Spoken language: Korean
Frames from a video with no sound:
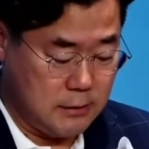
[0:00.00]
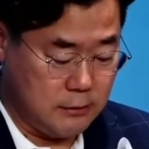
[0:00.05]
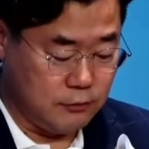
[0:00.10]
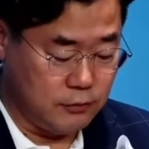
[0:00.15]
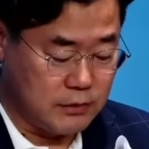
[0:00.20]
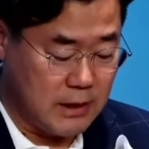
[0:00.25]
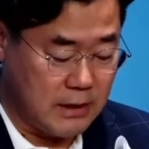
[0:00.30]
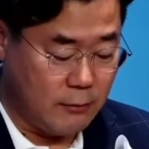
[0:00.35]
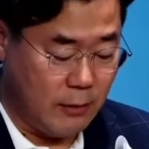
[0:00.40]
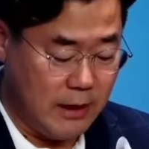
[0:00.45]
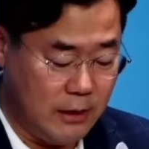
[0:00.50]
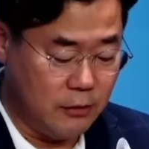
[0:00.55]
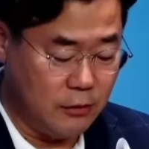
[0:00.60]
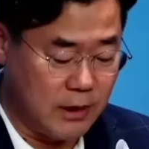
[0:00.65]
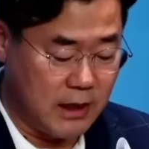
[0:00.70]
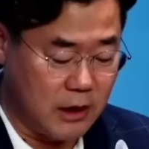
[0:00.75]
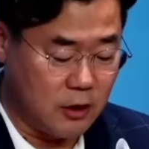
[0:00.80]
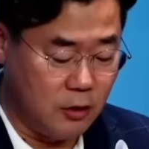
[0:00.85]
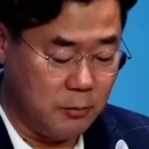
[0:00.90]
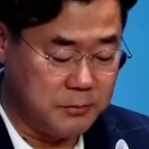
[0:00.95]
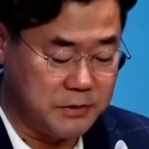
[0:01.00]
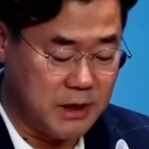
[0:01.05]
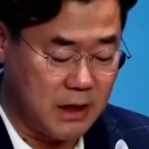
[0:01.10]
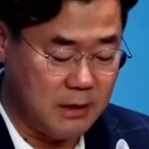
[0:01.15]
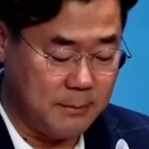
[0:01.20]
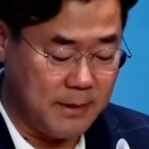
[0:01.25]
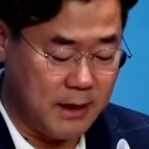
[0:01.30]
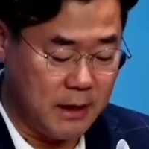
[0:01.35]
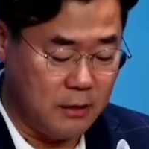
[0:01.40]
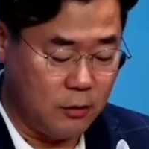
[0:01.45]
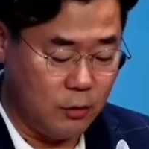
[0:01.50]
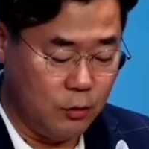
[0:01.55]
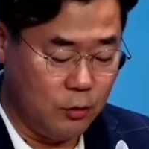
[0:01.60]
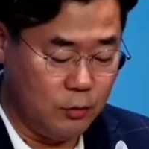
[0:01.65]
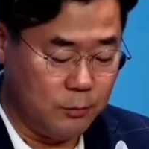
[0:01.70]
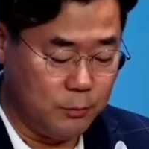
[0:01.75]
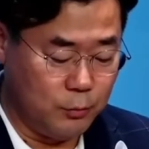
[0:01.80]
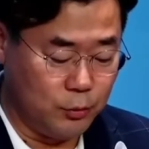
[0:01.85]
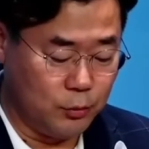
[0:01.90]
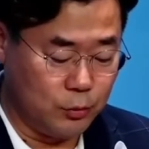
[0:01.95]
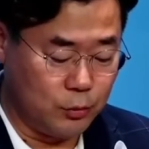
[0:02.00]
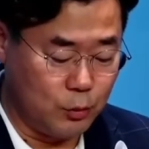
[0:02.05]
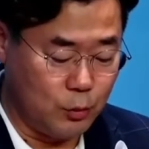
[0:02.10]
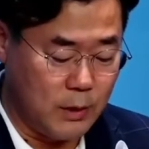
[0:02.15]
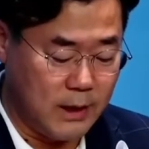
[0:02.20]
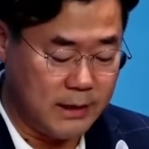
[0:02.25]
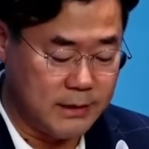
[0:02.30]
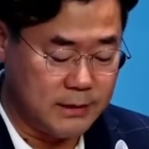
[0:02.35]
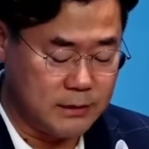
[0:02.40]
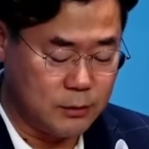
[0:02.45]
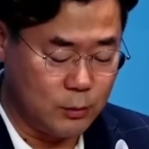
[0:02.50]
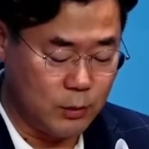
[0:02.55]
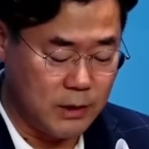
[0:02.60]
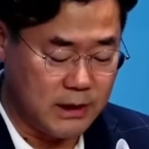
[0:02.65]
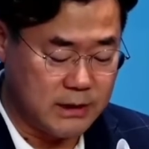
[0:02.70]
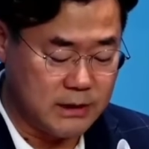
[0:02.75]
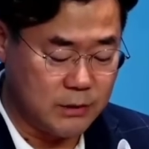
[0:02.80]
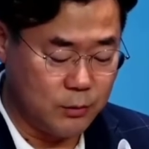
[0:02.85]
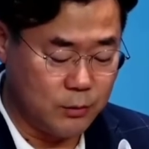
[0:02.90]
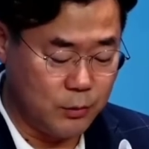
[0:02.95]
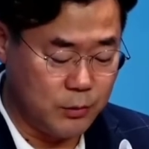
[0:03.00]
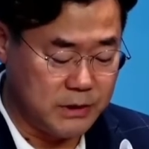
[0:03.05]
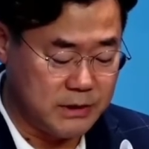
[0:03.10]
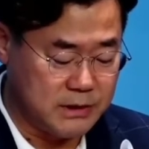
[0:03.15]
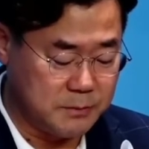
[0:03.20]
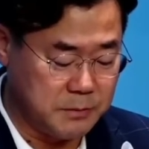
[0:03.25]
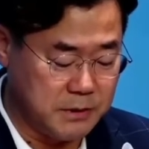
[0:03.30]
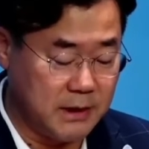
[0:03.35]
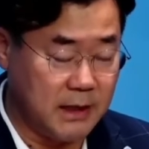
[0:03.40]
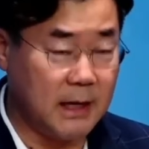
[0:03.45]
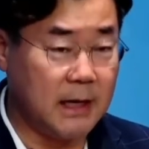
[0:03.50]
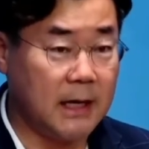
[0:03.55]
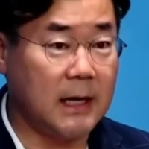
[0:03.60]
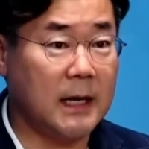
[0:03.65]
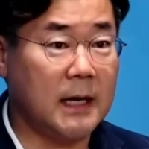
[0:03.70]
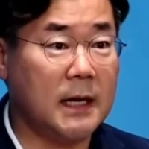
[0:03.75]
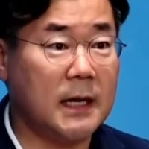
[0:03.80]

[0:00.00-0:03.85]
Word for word: 수사 관련한 검찰발 언론 보도 또한 쏟아지고 있습니다.